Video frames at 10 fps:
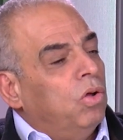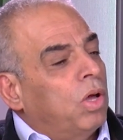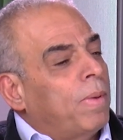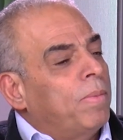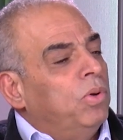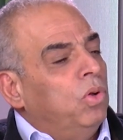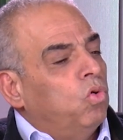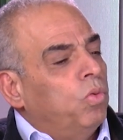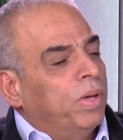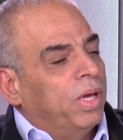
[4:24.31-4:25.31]
امام
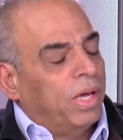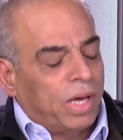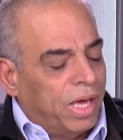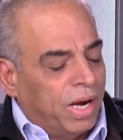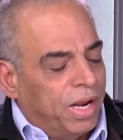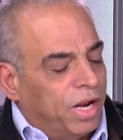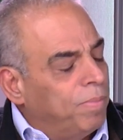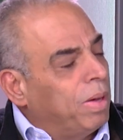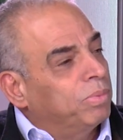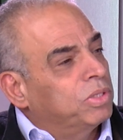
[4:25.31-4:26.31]
الحكومه خيارين
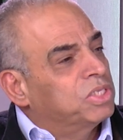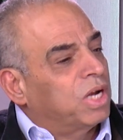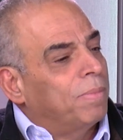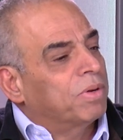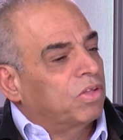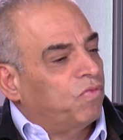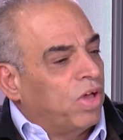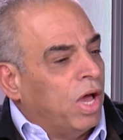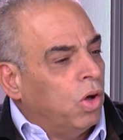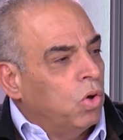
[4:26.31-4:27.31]
اما بتصدر امر
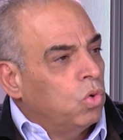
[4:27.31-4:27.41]
دفاع